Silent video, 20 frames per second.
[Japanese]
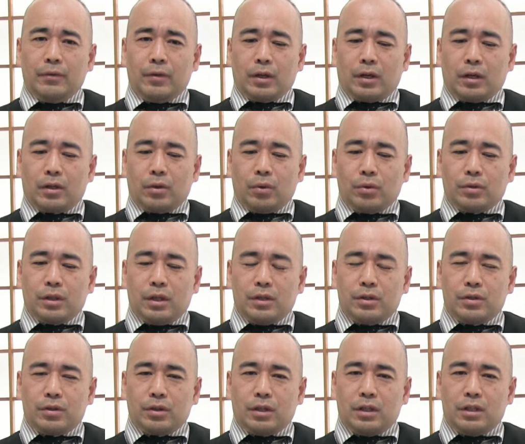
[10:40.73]
なんか共
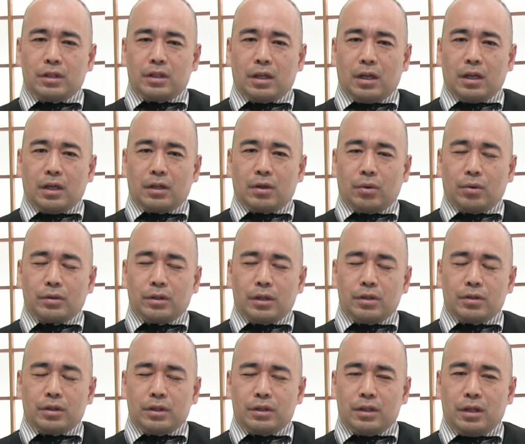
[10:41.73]
産主義者、共
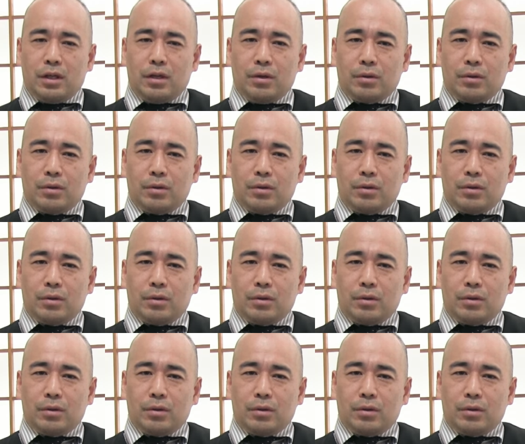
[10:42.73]
産主義勢